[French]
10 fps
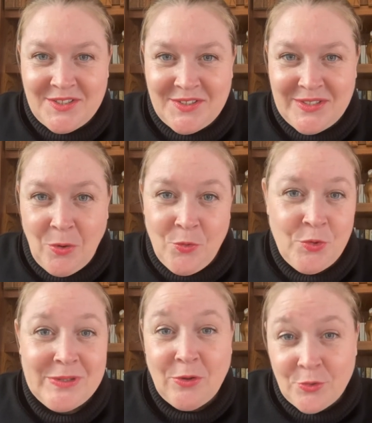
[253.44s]
on ne
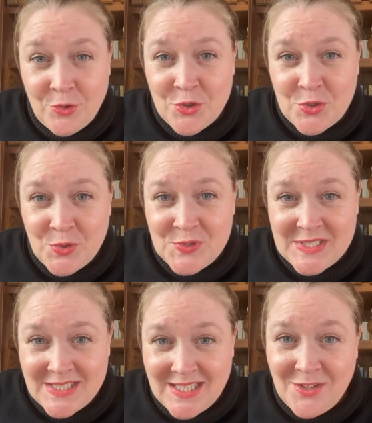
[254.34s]
tend qu'une chose,
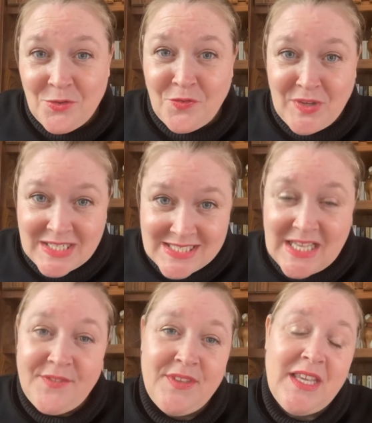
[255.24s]
c'est de faire sa
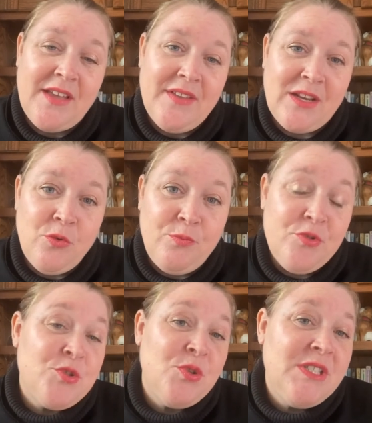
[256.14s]
vie avec le
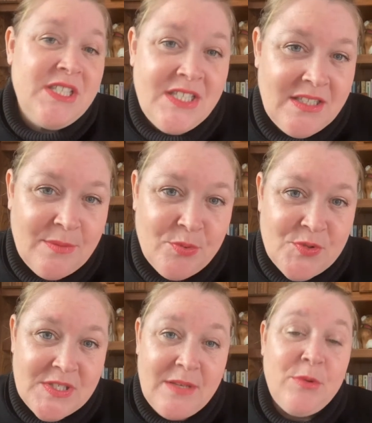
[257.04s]
plus de dignité
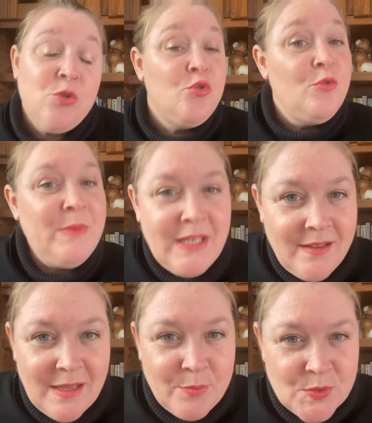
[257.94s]
possible,
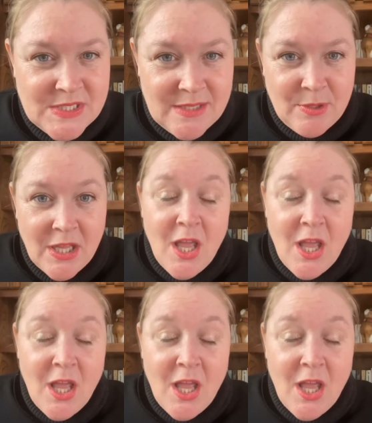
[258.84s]
d'humilité possible,